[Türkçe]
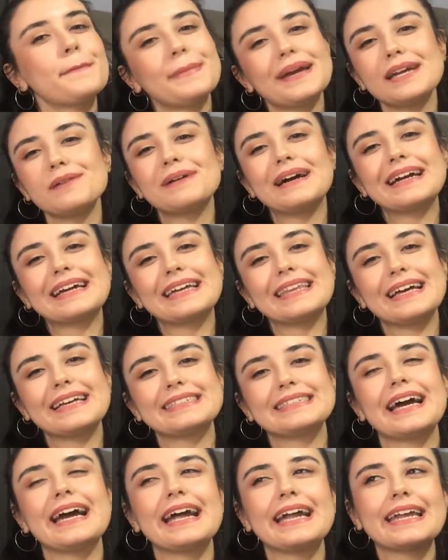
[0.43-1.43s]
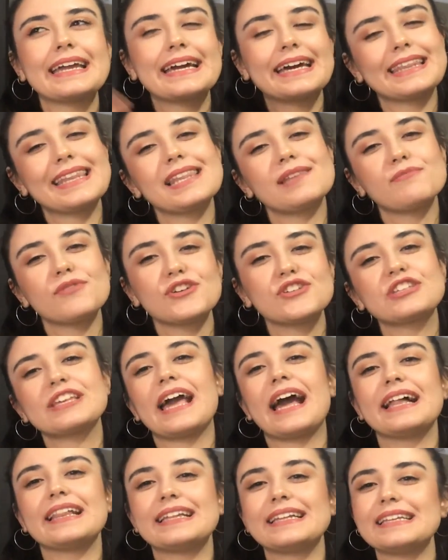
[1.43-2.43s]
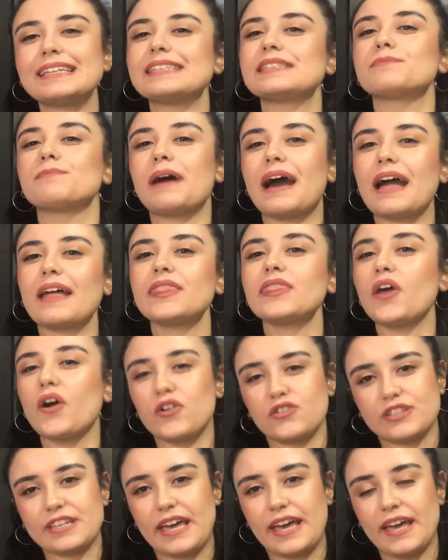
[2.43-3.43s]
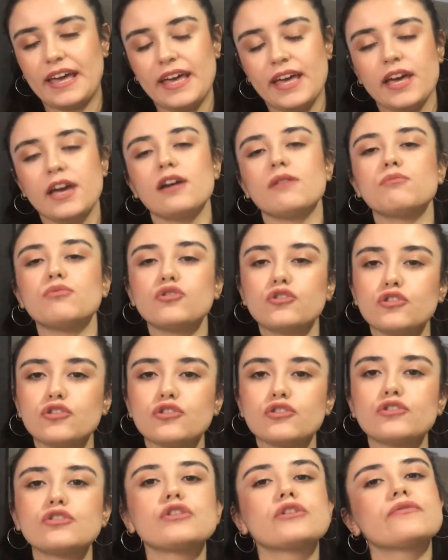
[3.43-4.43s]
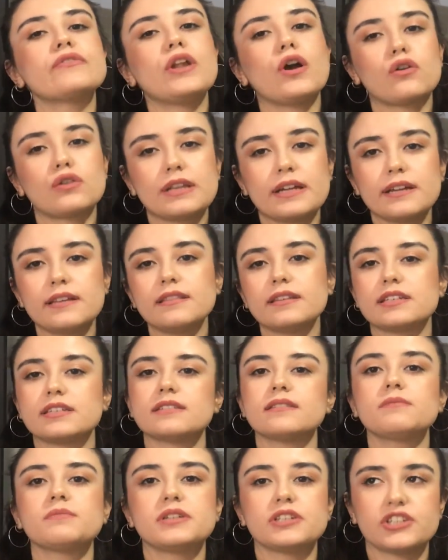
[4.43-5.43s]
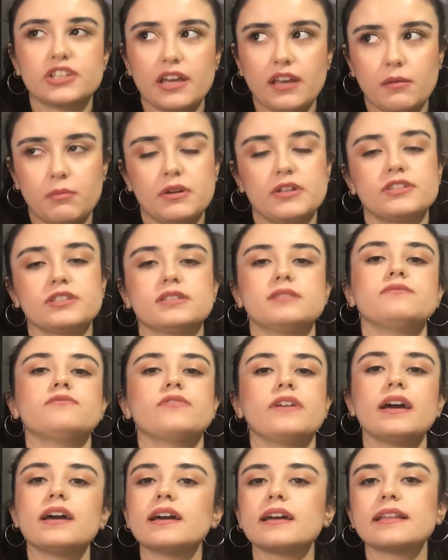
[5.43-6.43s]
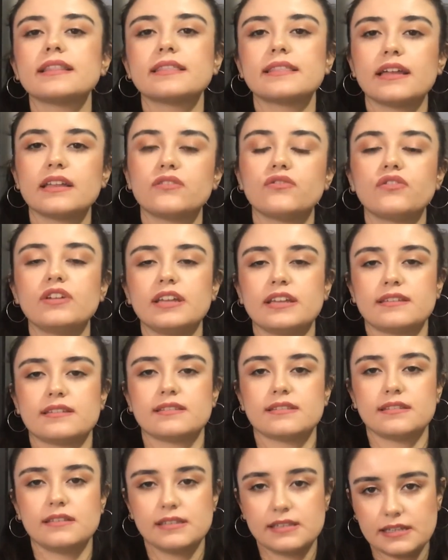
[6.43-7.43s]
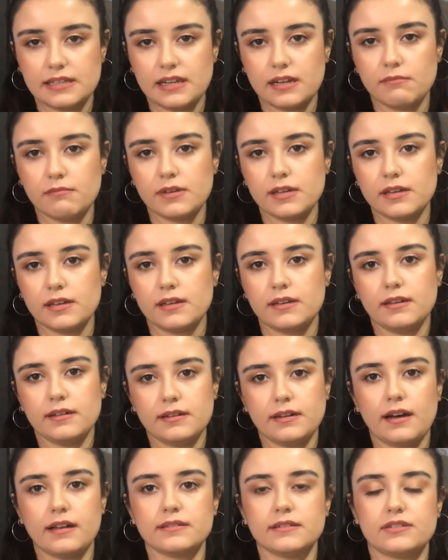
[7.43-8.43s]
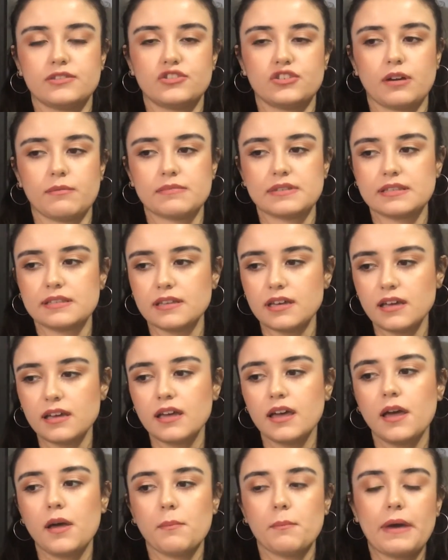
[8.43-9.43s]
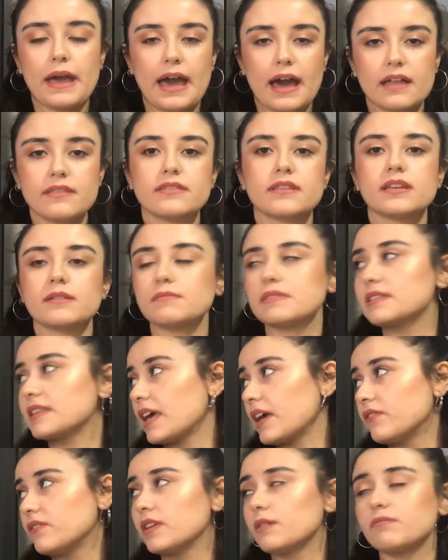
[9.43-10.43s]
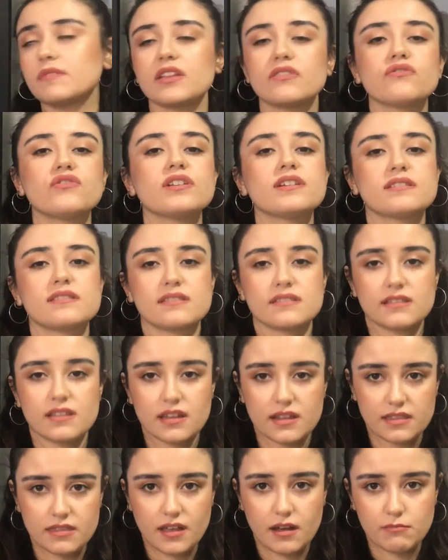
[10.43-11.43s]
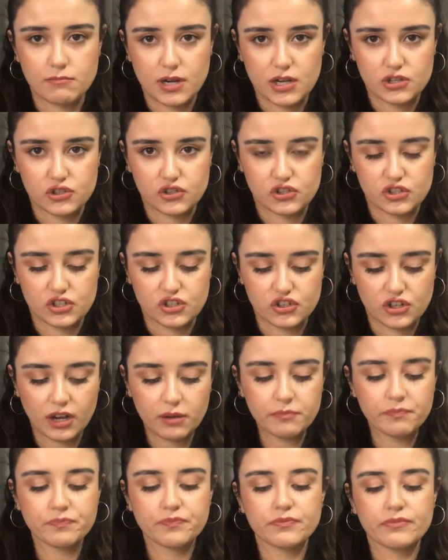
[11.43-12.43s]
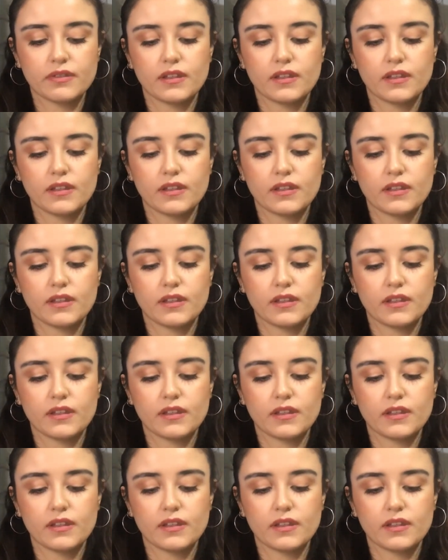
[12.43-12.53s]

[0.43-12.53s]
Merhaba arkadaşlar, kanalıma hoş geldiniz. Ben Özge. Bugün vlogların dışında bir şey yapacağım ve Netflix dizilerimi anlatacağım size. Beğendiğim, sevdiğim Netflix dizilerinden başlayacağım.